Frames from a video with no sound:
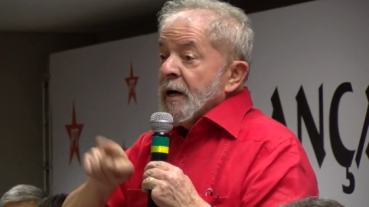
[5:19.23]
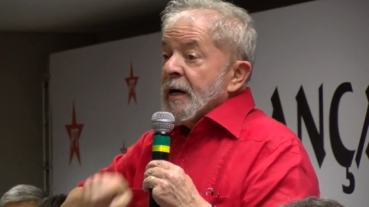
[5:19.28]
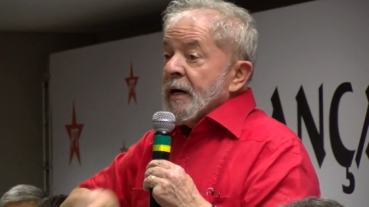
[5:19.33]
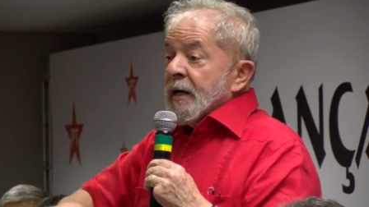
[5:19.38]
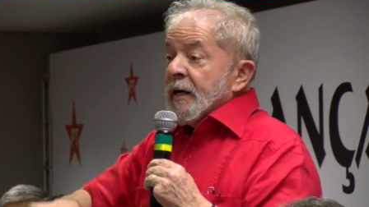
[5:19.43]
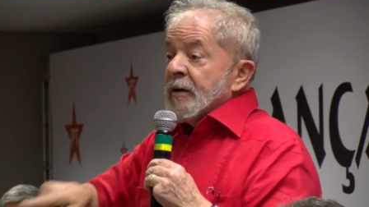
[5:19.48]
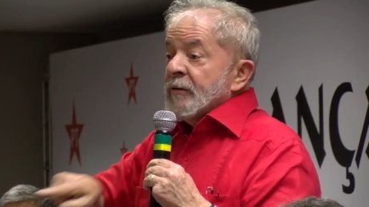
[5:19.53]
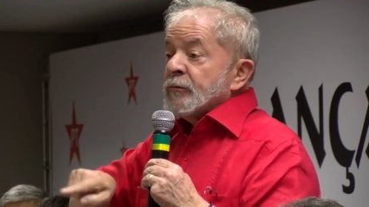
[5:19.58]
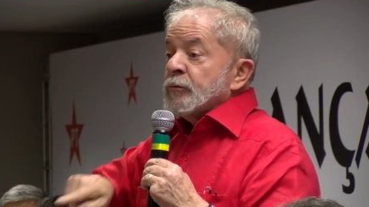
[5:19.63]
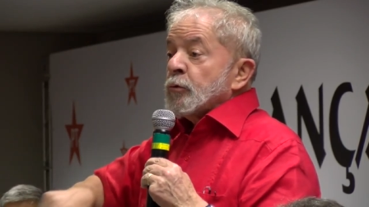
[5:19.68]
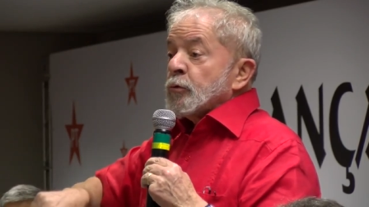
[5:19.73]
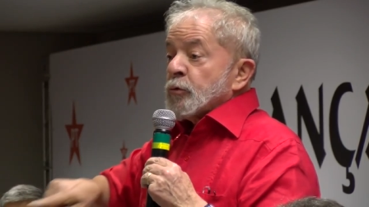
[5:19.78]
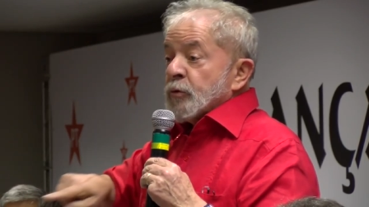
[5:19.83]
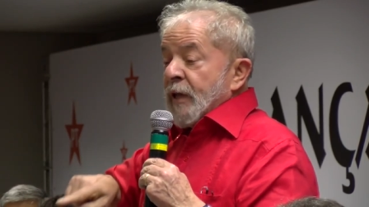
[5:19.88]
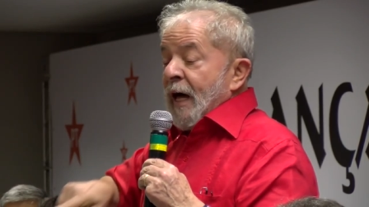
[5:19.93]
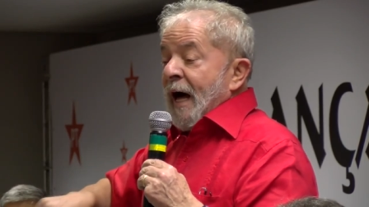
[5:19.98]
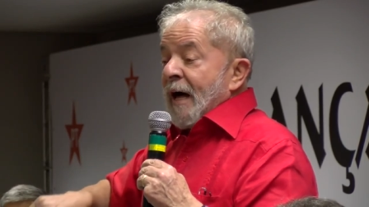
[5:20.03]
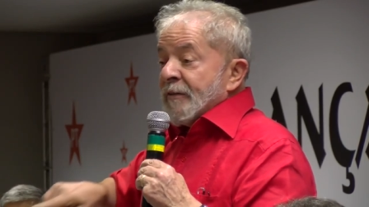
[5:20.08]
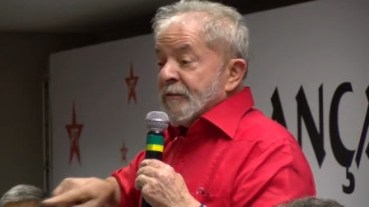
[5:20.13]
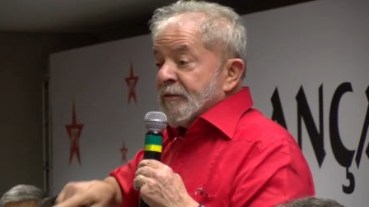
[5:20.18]

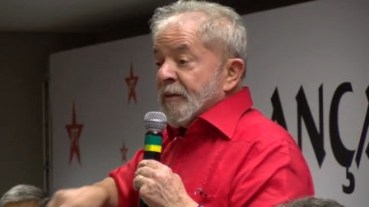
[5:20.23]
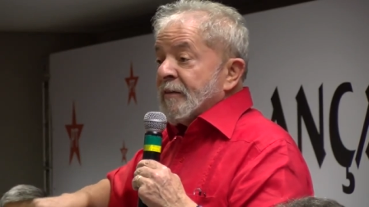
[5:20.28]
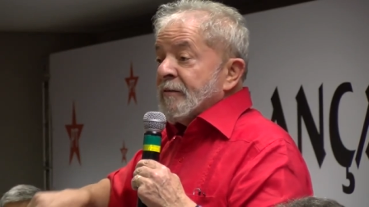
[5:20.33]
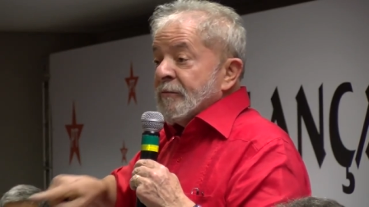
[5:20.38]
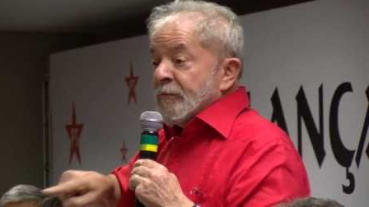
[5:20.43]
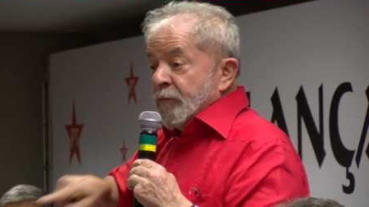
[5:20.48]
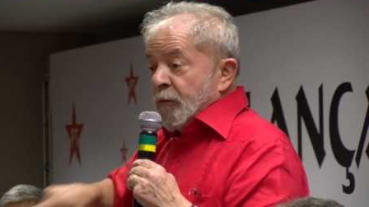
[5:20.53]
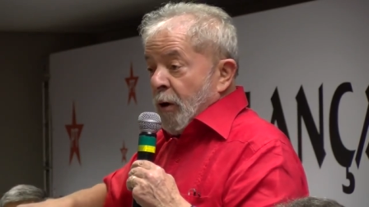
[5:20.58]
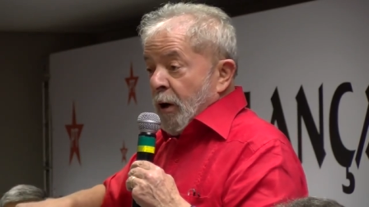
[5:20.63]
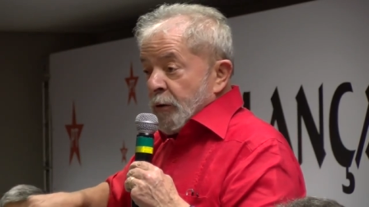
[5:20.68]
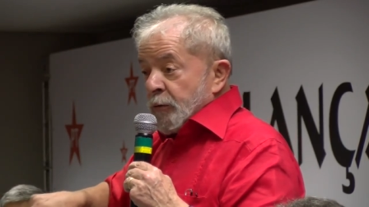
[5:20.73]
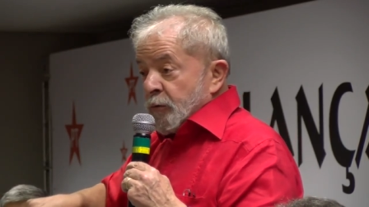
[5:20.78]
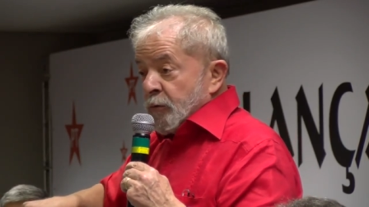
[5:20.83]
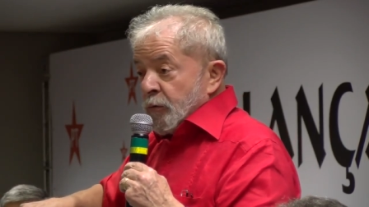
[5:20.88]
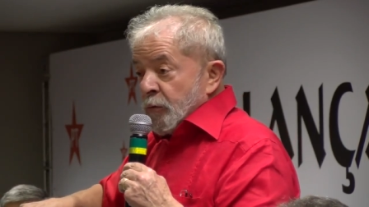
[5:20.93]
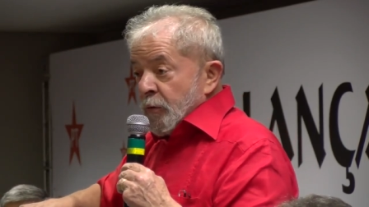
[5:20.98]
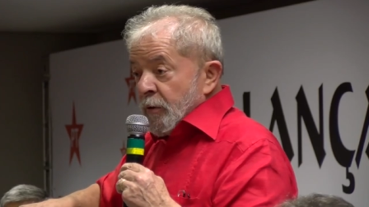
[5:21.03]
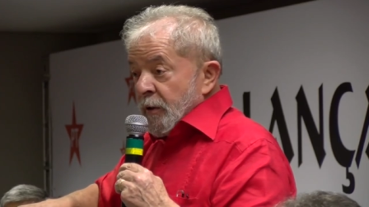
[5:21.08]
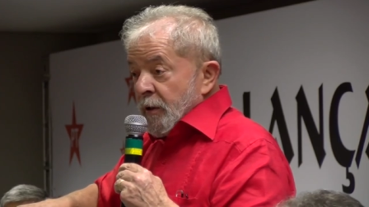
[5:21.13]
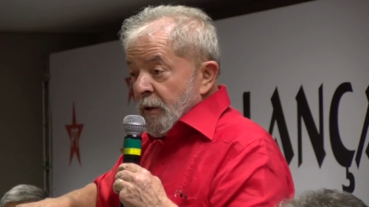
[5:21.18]
resultasse em
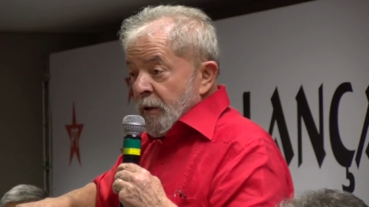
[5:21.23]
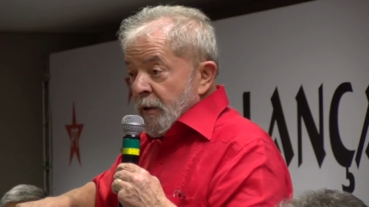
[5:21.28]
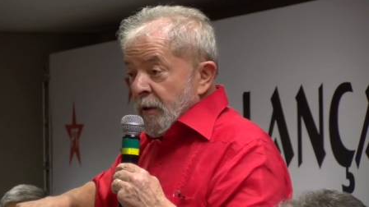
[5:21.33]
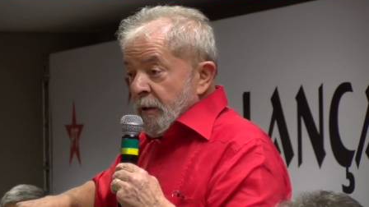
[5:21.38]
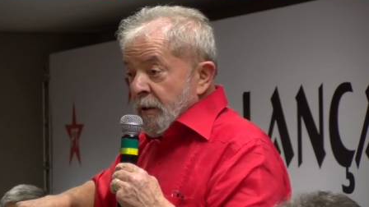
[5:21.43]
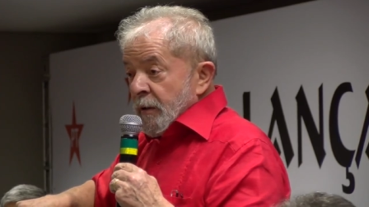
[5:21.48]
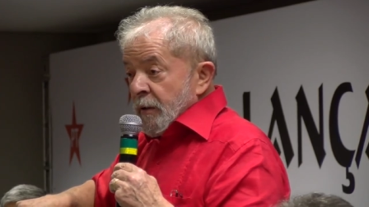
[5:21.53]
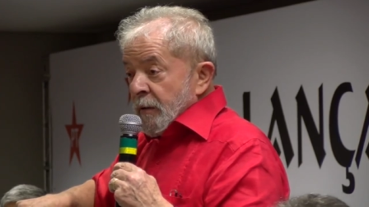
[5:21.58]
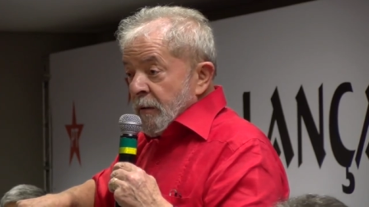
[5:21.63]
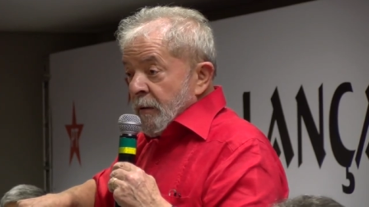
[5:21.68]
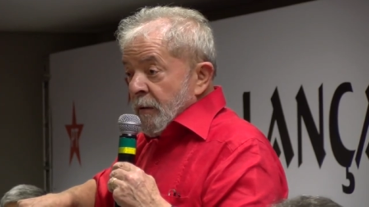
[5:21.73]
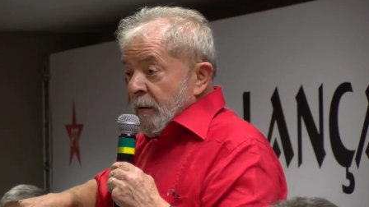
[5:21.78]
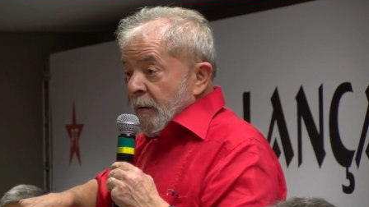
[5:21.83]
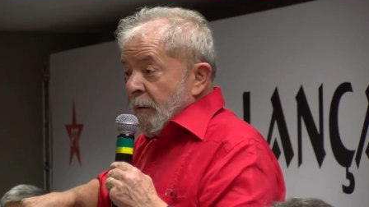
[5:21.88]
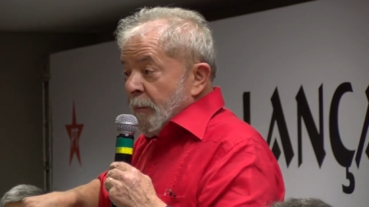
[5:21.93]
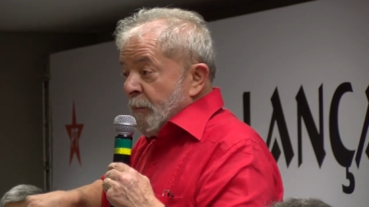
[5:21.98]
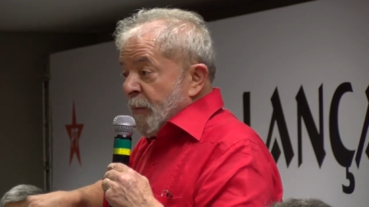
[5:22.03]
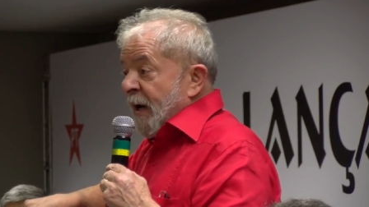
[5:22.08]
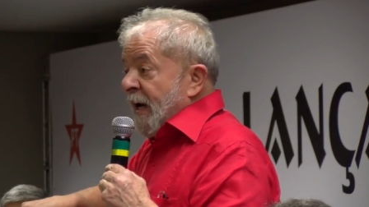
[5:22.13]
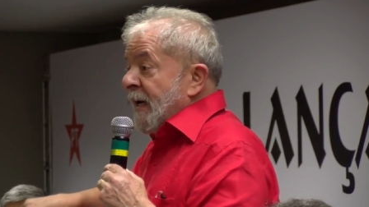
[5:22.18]
voto
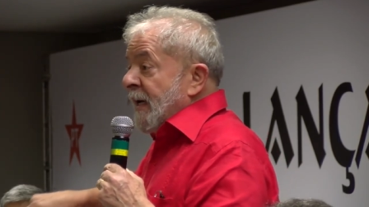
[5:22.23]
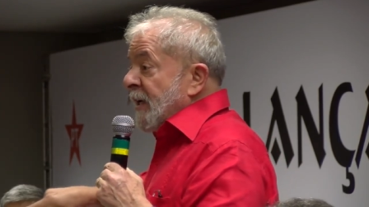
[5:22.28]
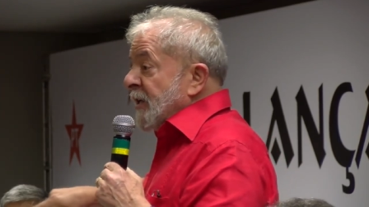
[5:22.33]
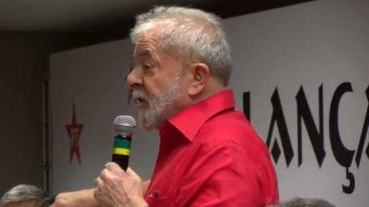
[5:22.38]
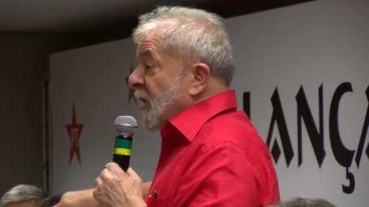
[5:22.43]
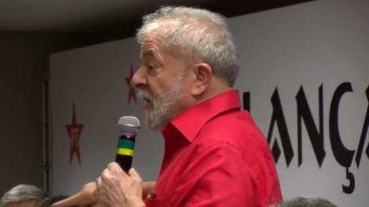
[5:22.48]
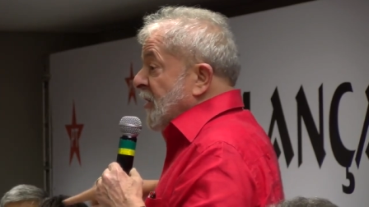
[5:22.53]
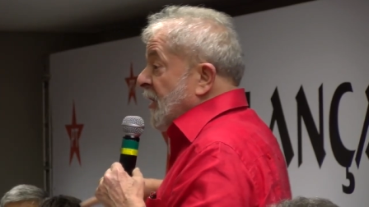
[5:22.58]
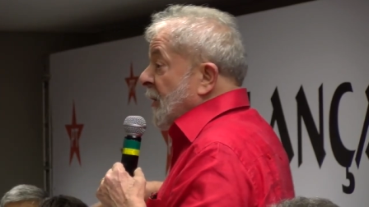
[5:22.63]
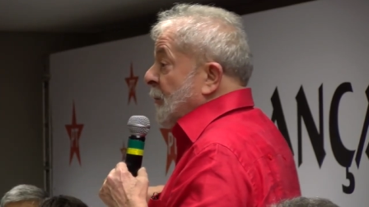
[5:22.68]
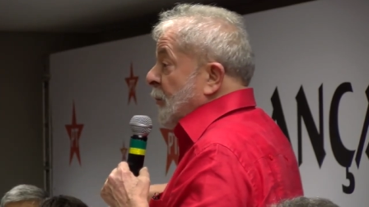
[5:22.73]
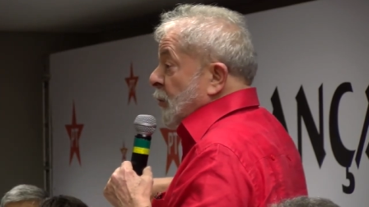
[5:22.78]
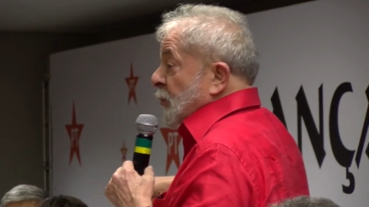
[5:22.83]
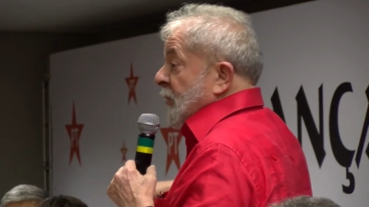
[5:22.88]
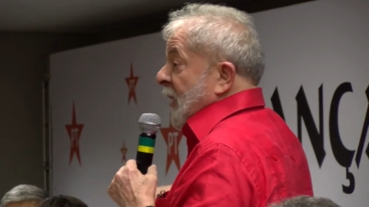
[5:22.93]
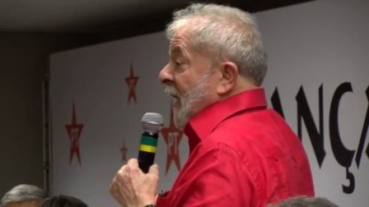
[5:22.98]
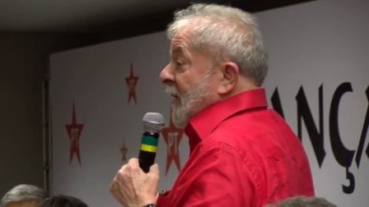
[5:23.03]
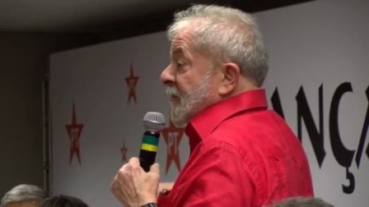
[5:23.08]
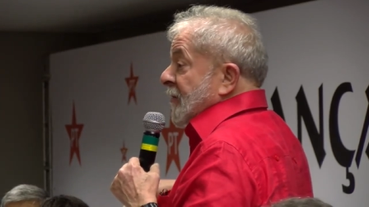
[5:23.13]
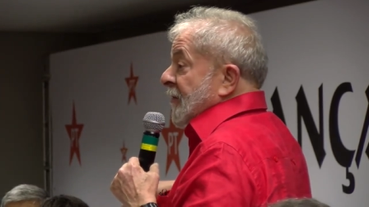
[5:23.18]
para eleger
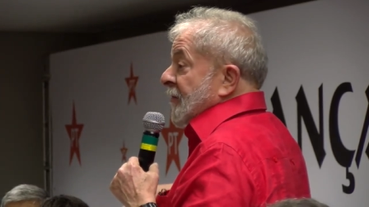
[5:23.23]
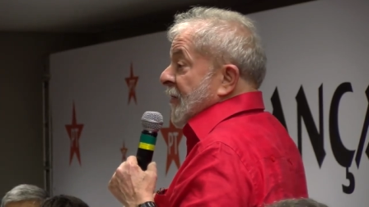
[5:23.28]
deputados e